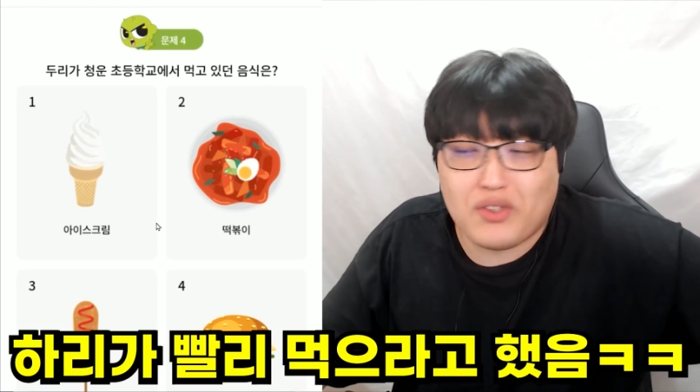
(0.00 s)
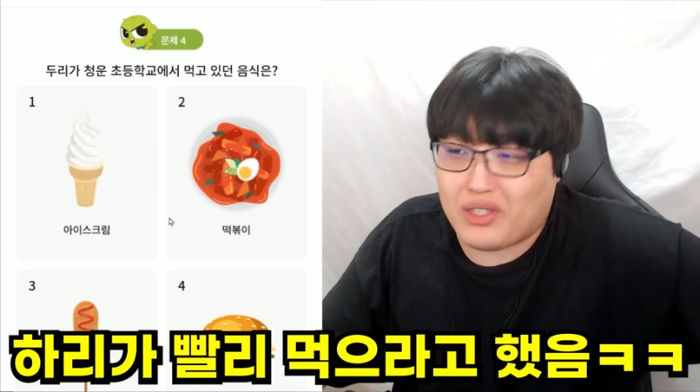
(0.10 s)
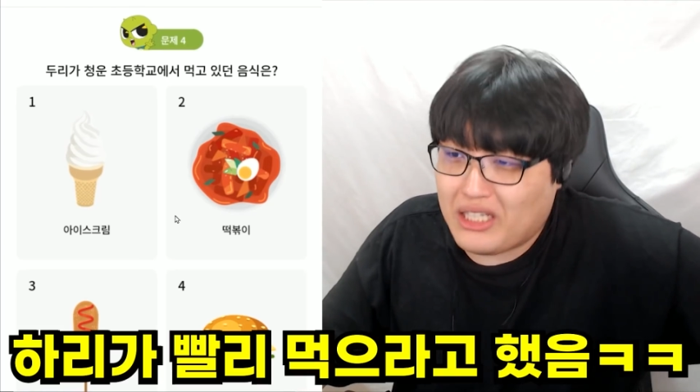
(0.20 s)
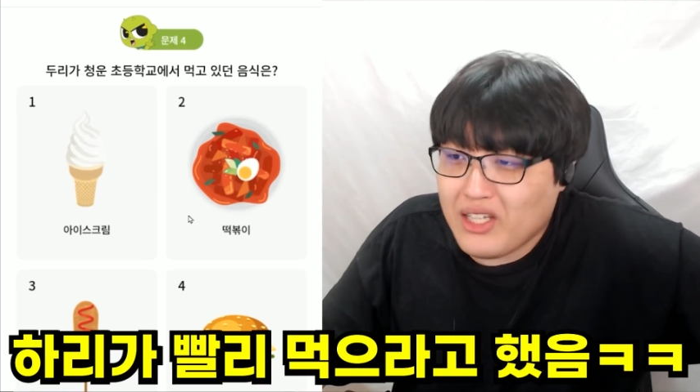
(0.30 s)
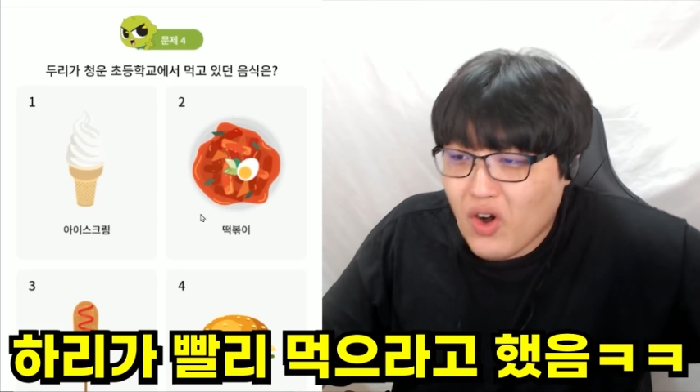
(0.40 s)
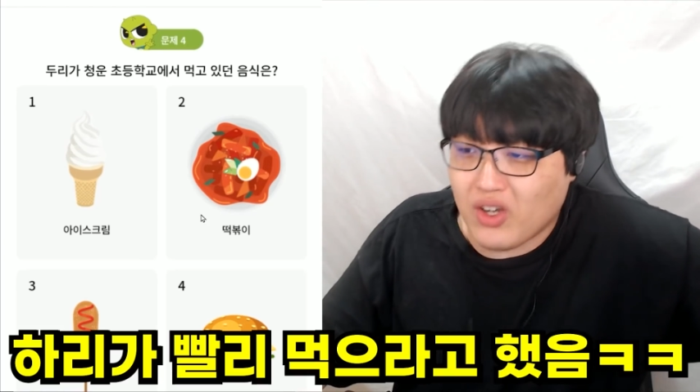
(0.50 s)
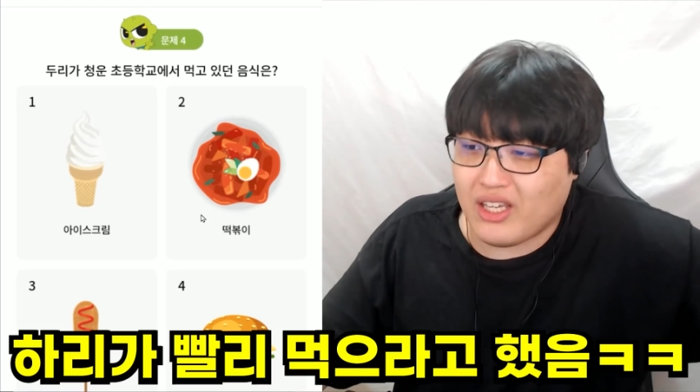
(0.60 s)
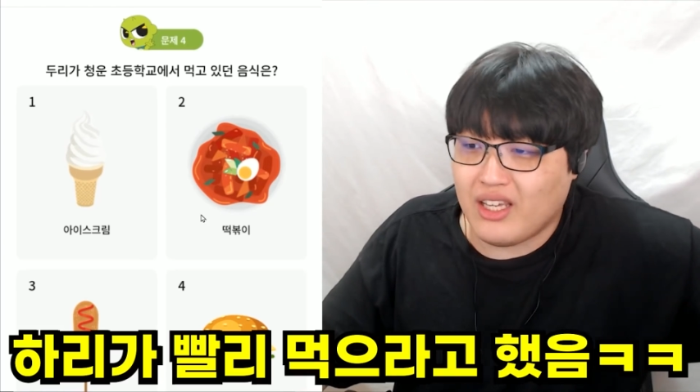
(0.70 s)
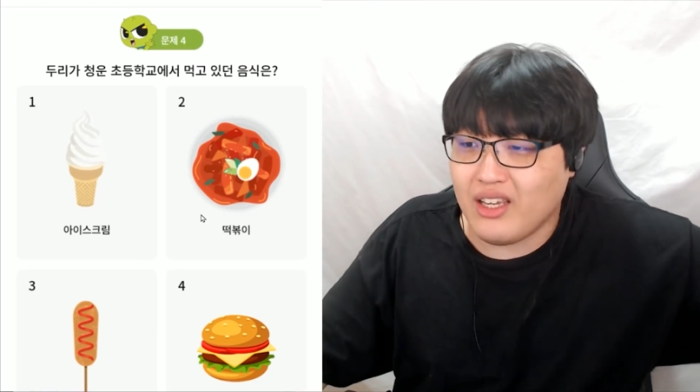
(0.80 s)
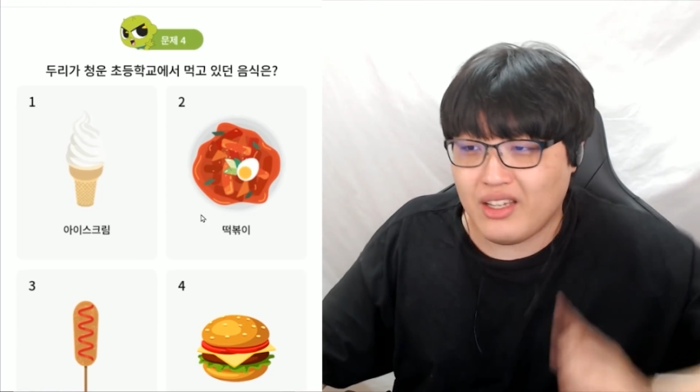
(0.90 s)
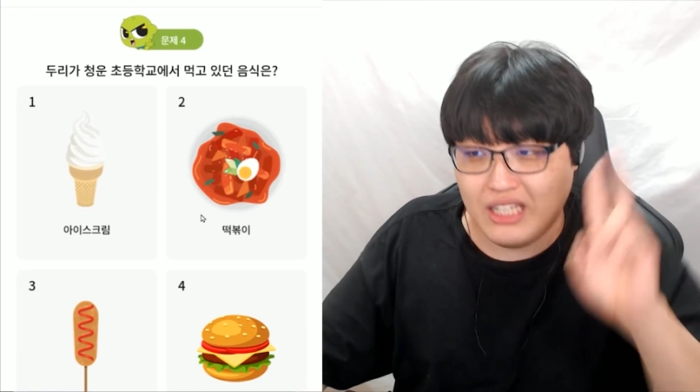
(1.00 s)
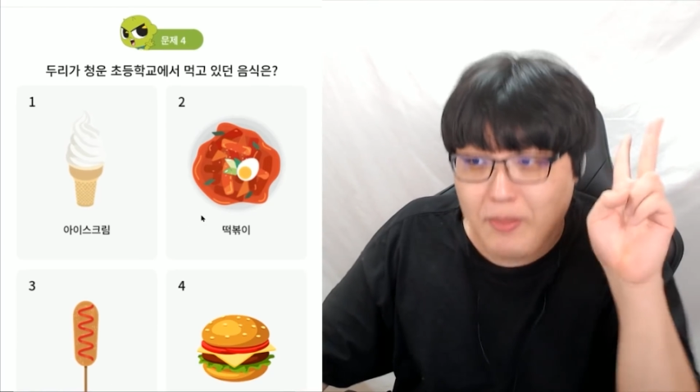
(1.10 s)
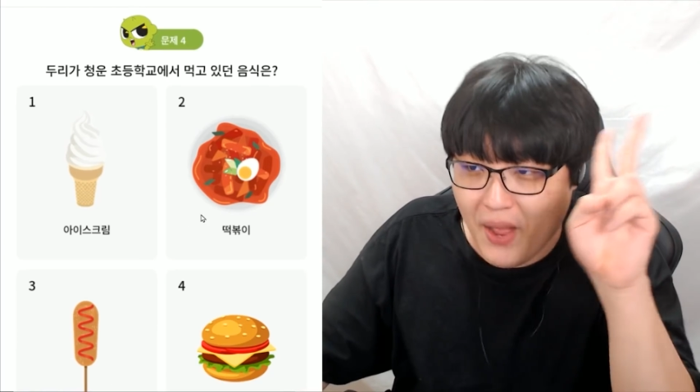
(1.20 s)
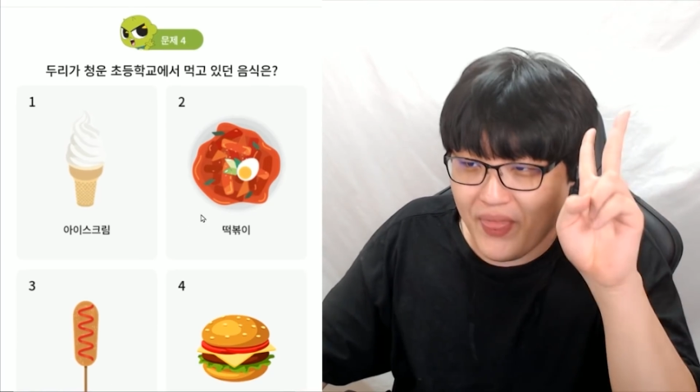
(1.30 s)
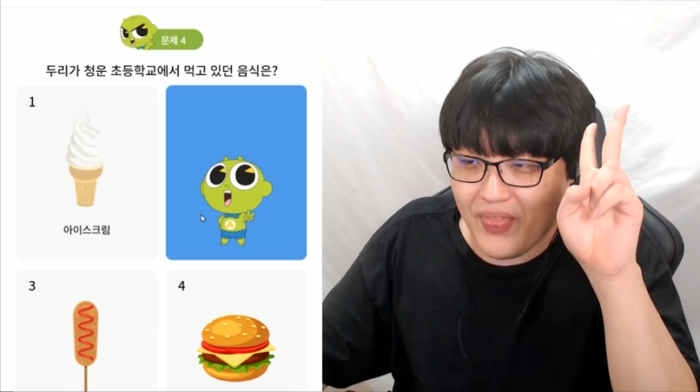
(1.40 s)
기억이
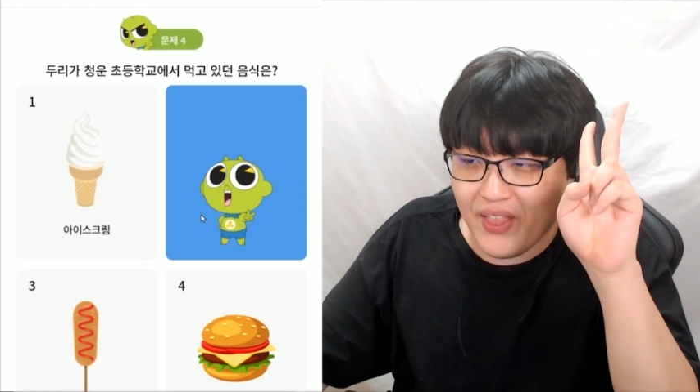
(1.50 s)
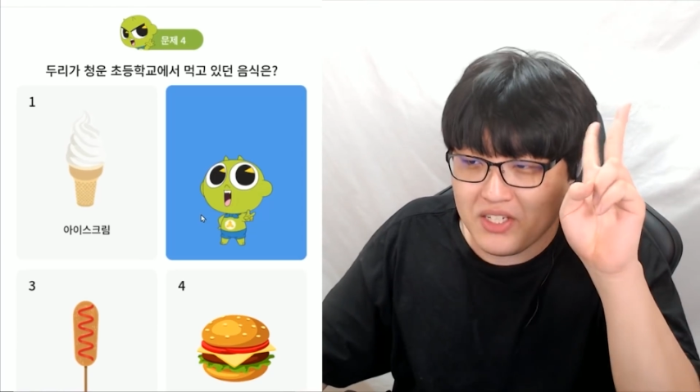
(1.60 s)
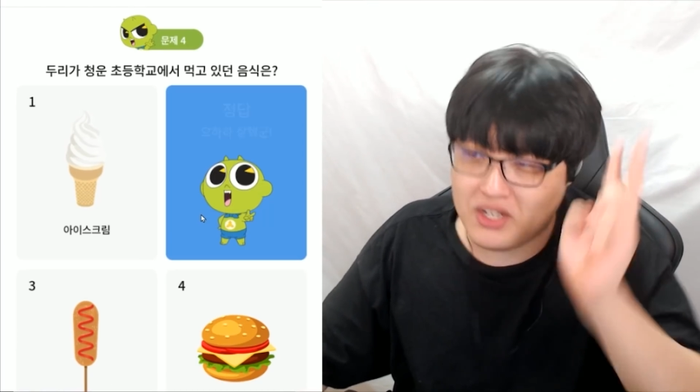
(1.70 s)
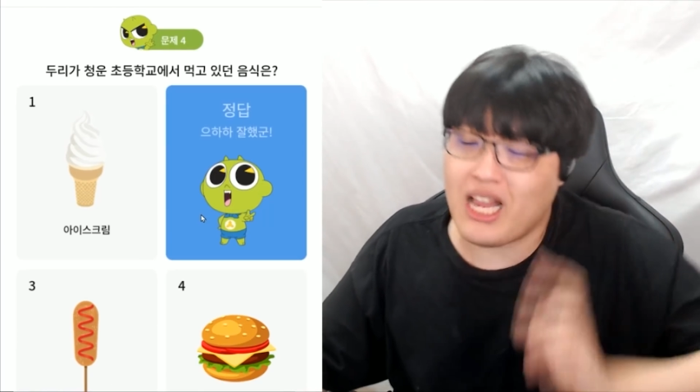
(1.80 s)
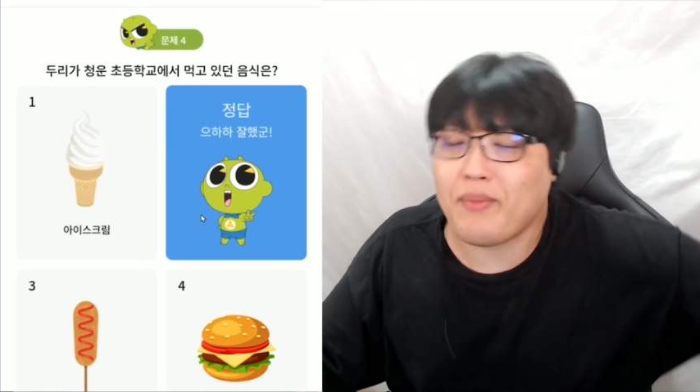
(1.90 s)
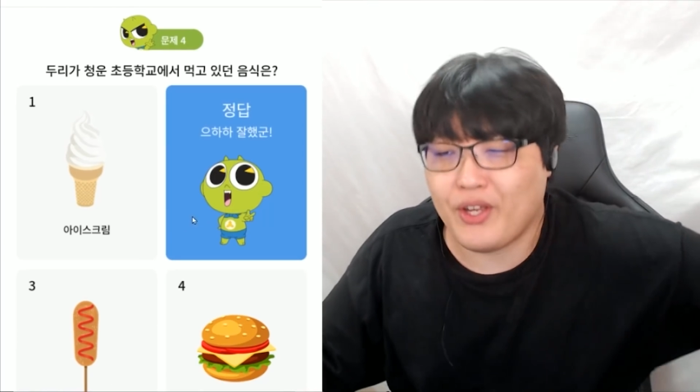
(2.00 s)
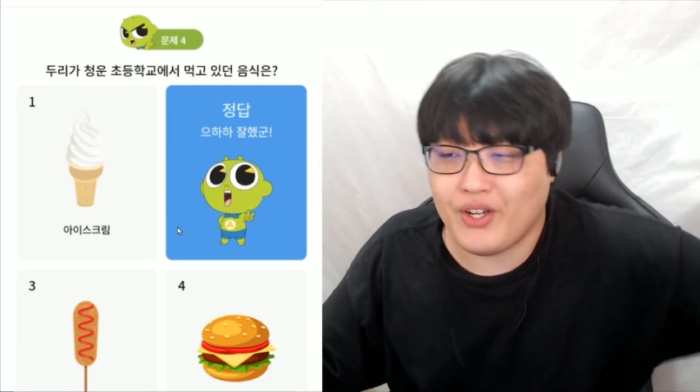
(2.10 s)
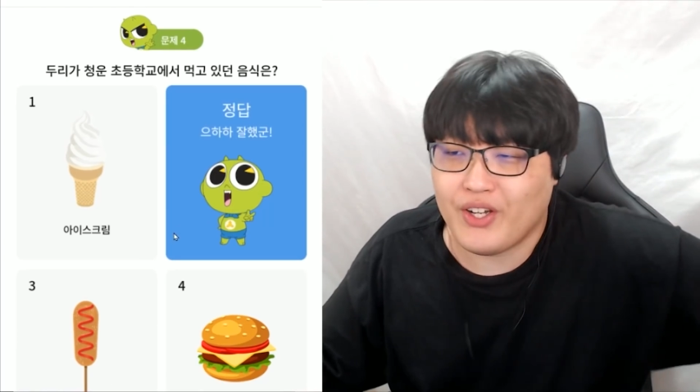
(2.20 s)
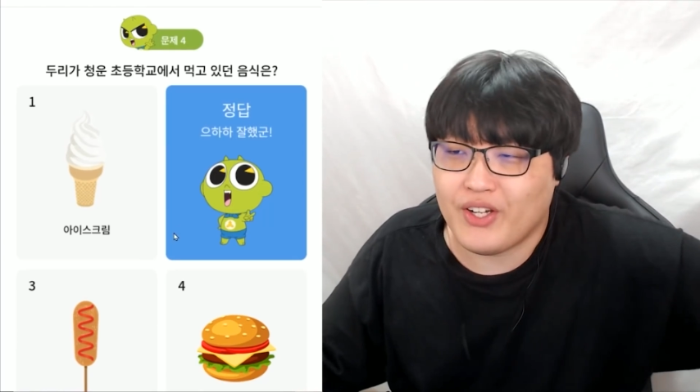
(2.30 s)
2번. 정답이군.